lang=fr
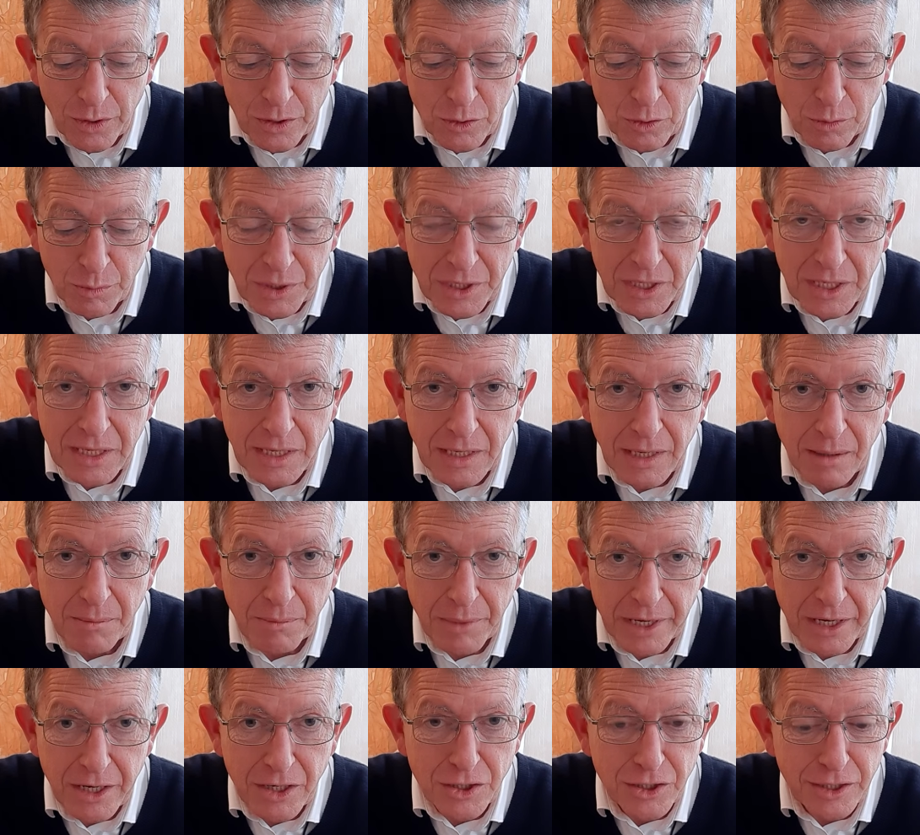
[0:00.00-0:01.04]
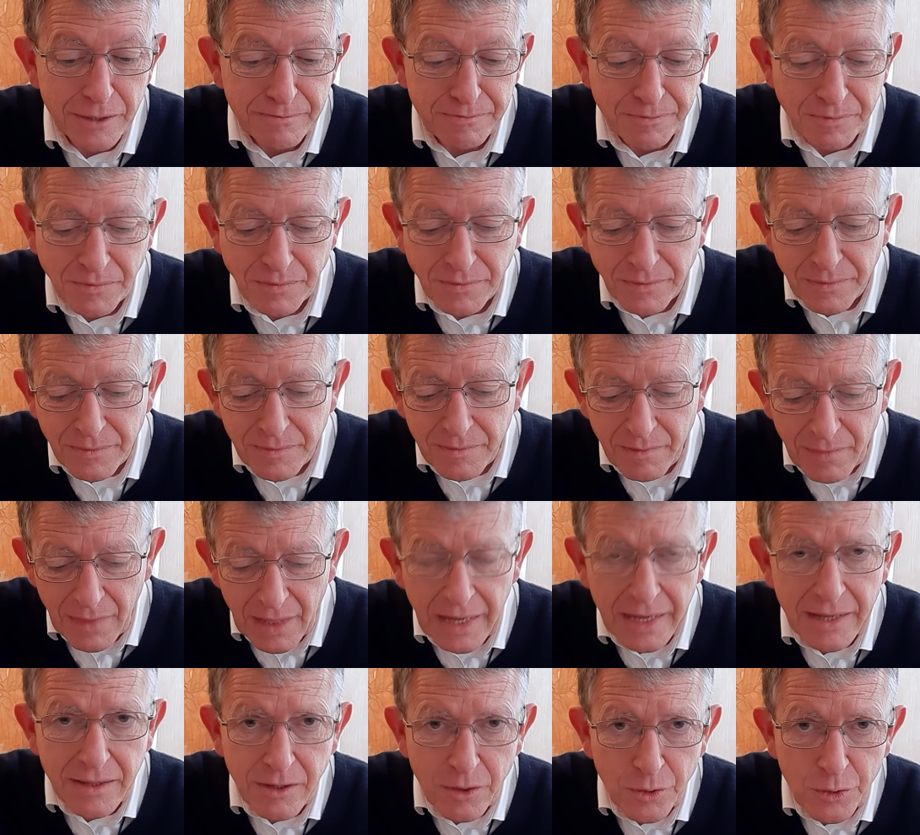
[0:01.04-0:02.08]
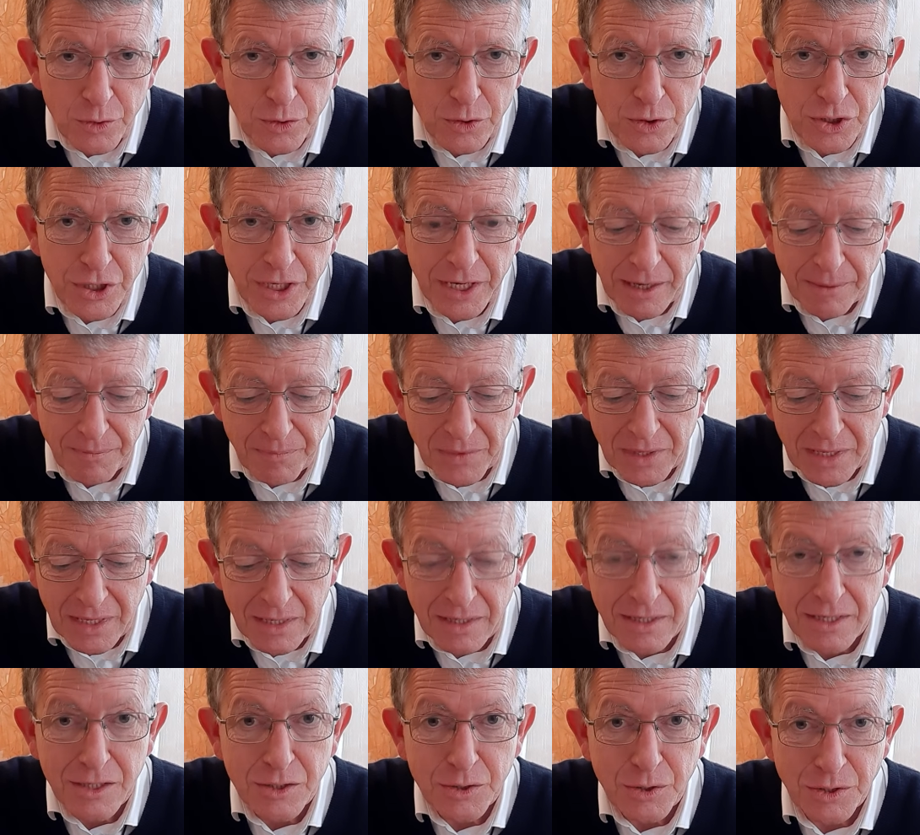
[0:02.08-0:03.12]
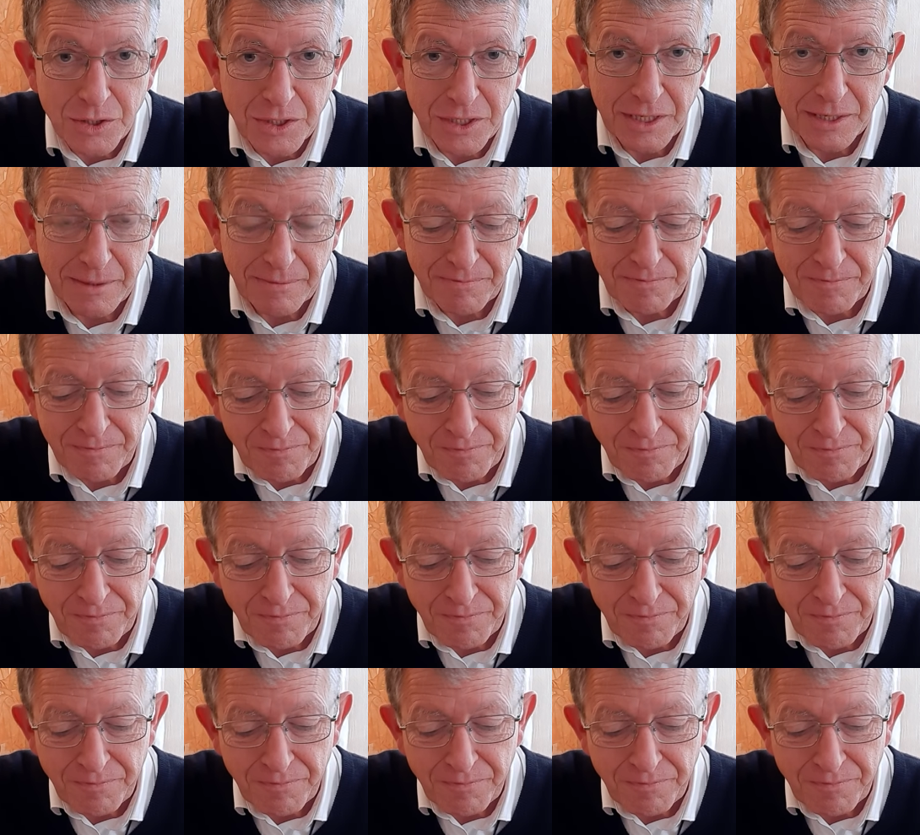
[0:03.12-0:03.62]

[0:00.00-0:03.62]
un dominicain belge, un théologien, qui dit ceci.